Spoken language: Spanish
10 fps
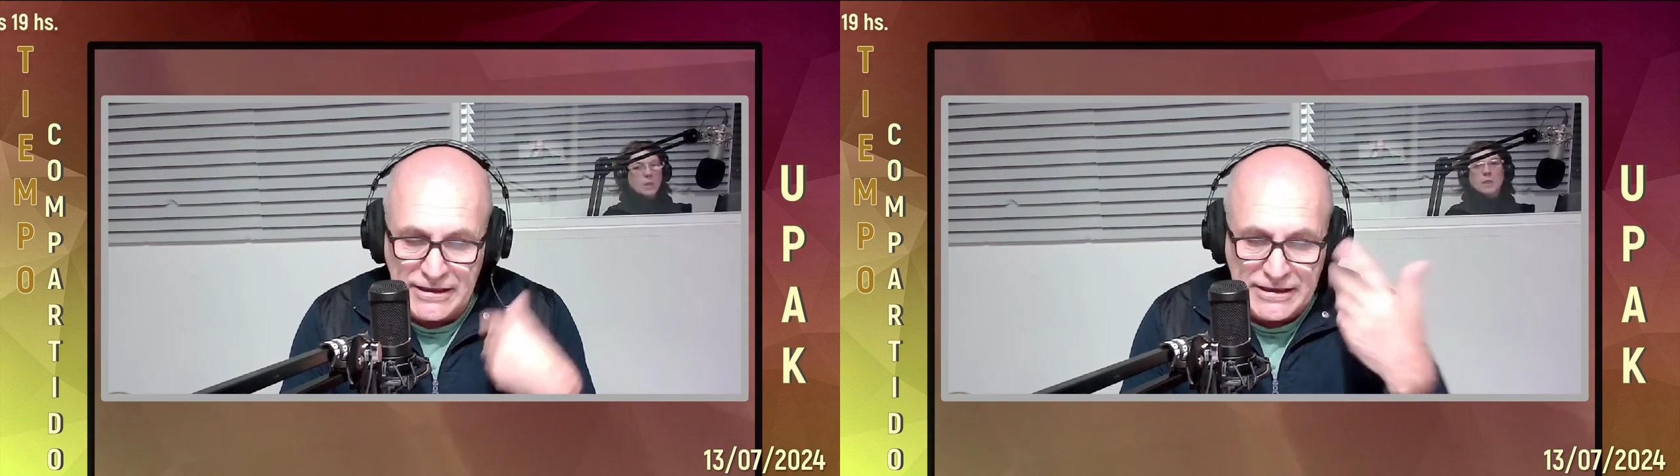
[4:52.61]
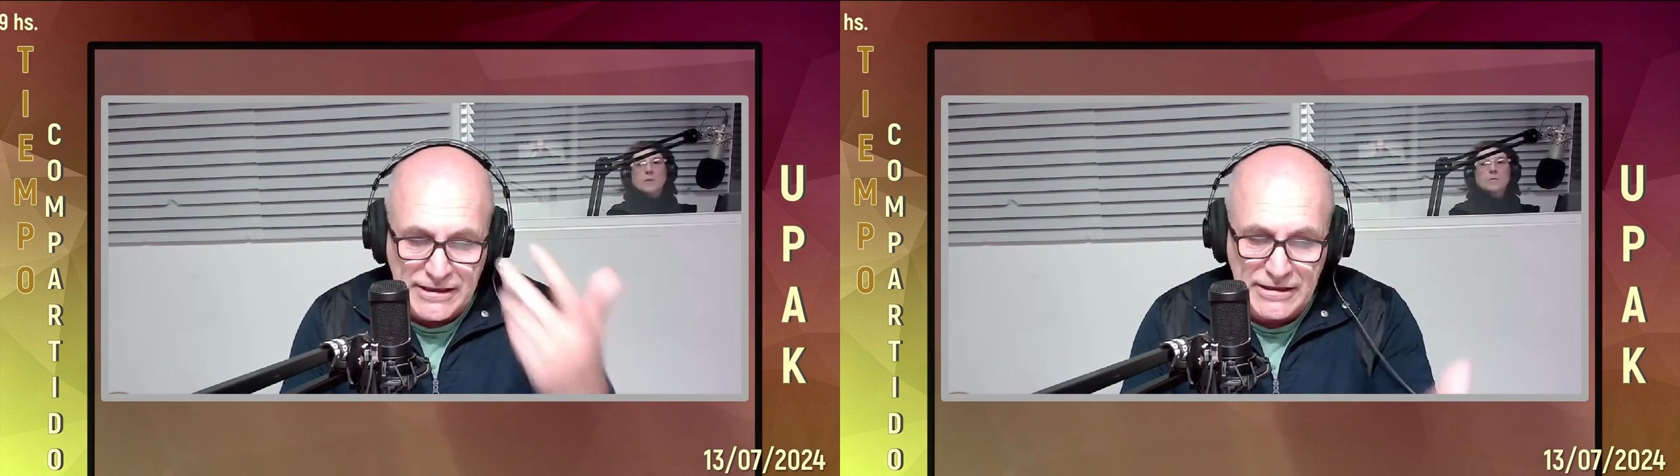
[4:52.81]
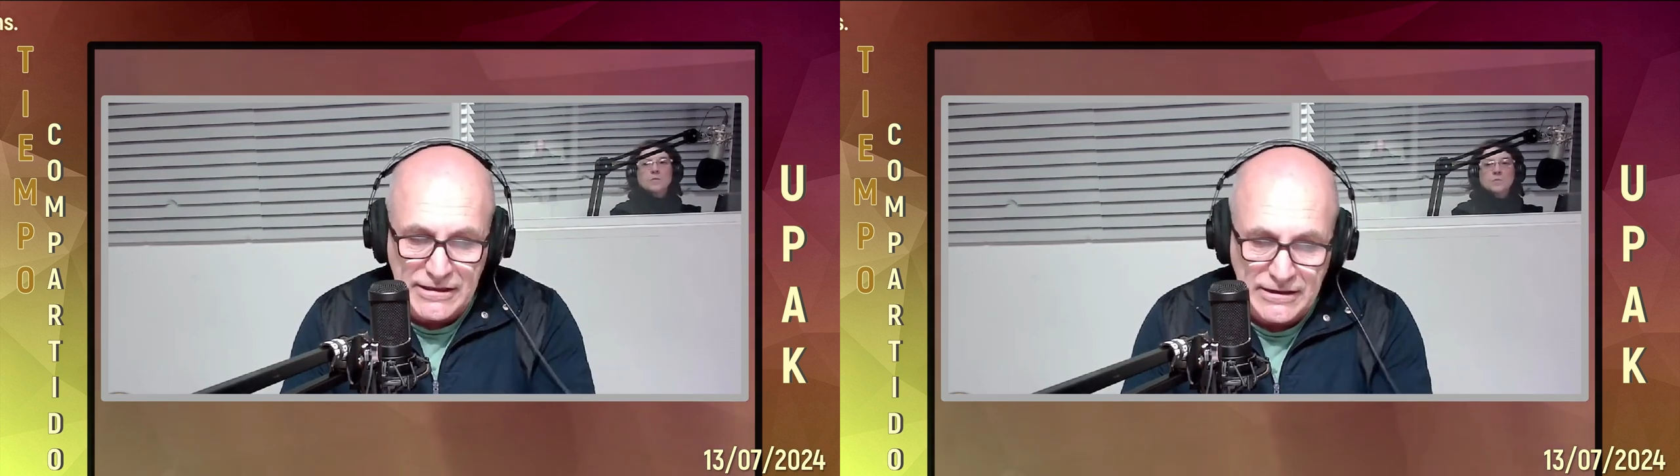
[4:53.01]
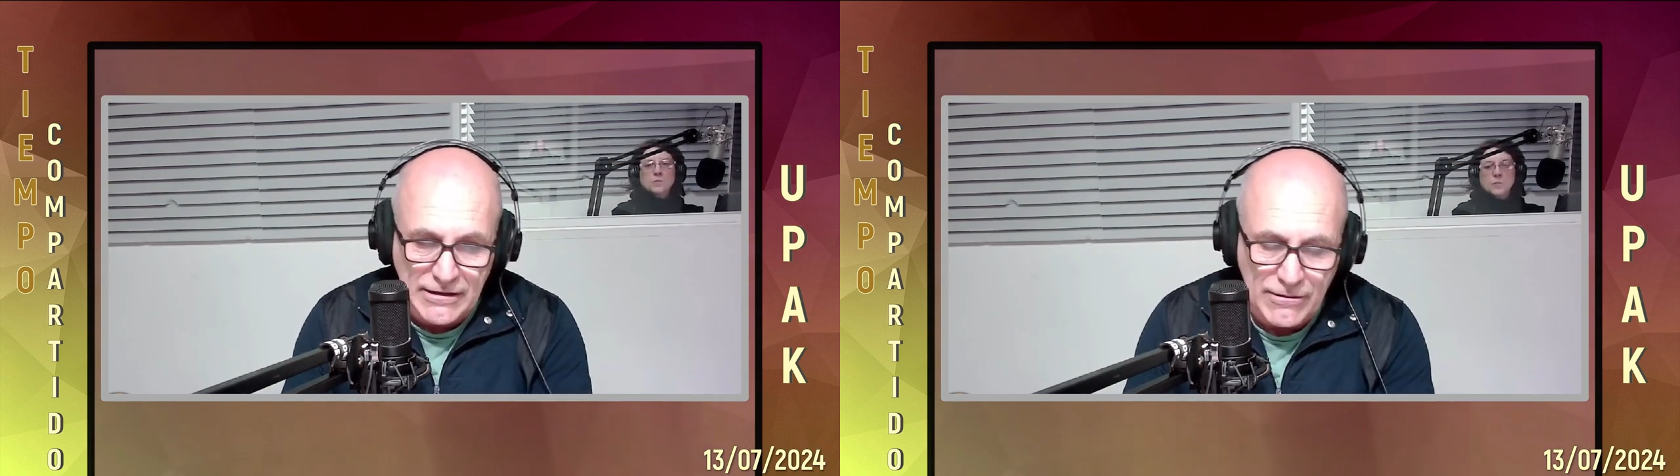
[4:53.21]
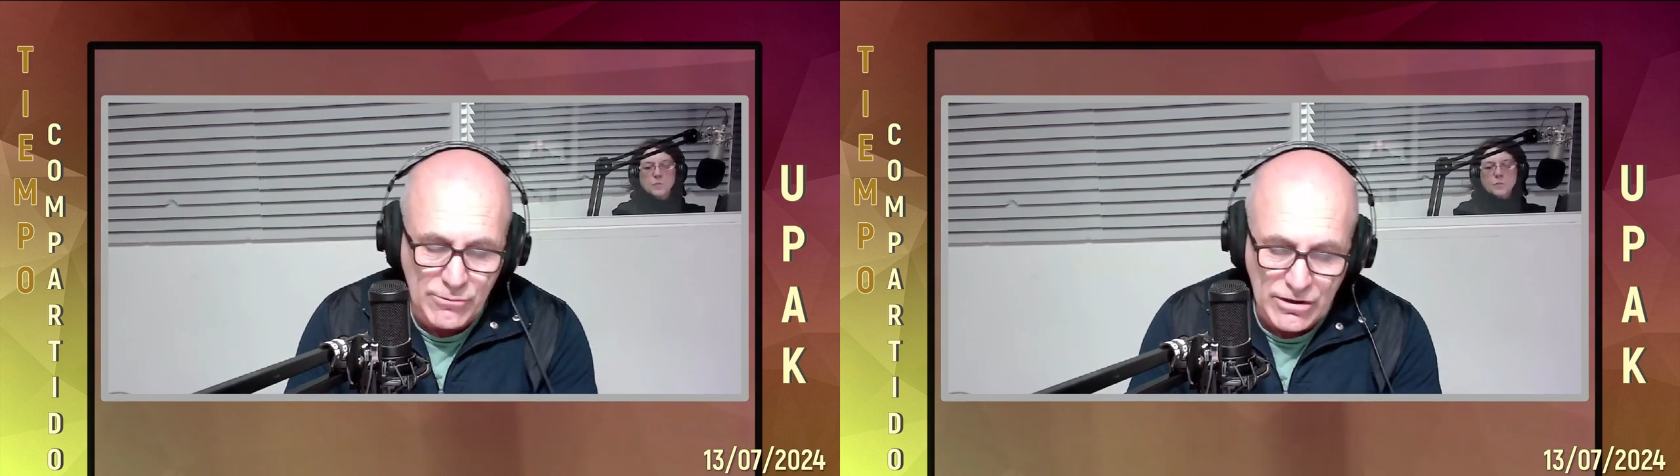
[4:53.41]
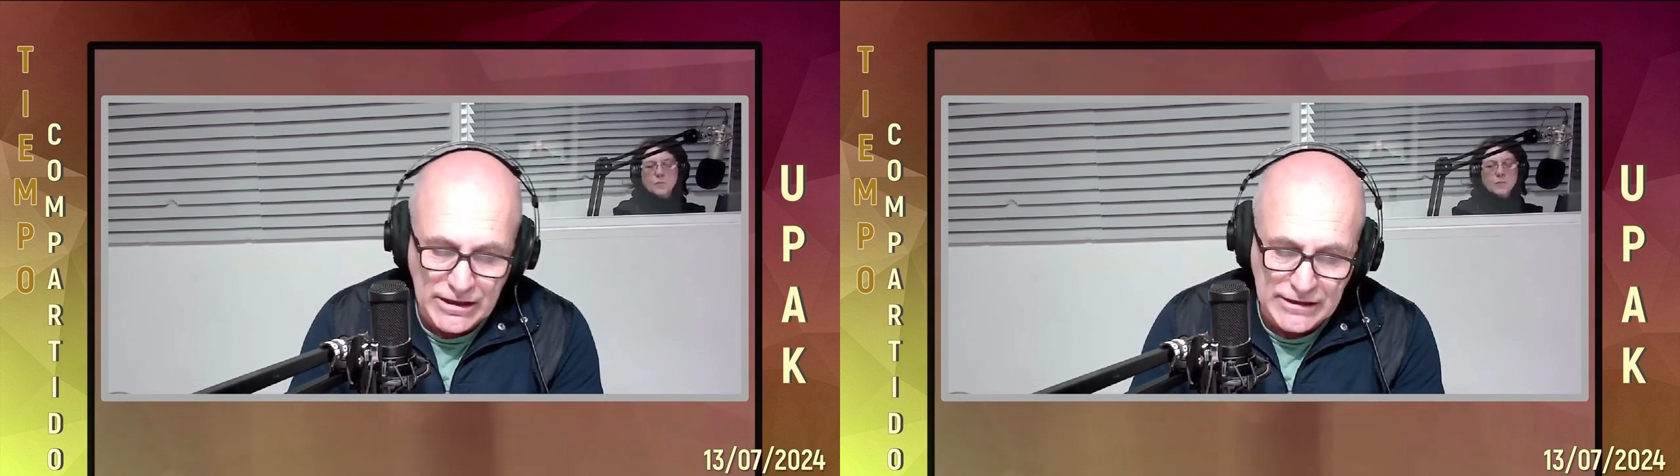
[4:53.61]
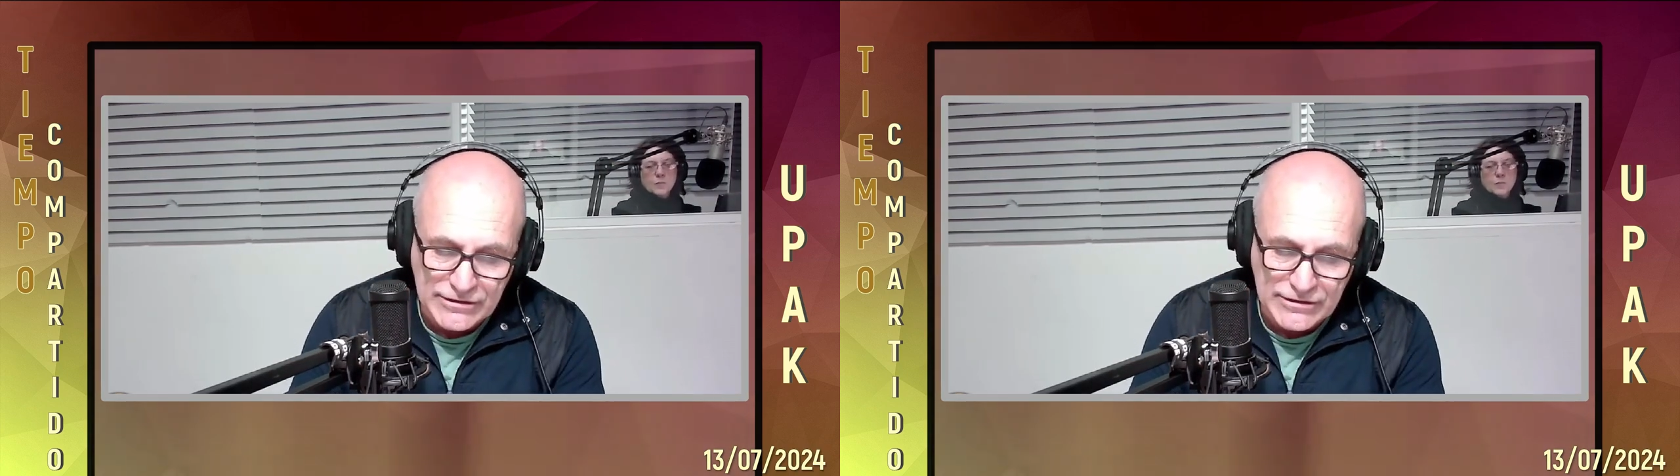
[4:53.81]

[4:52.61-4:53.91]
y quieren abordar la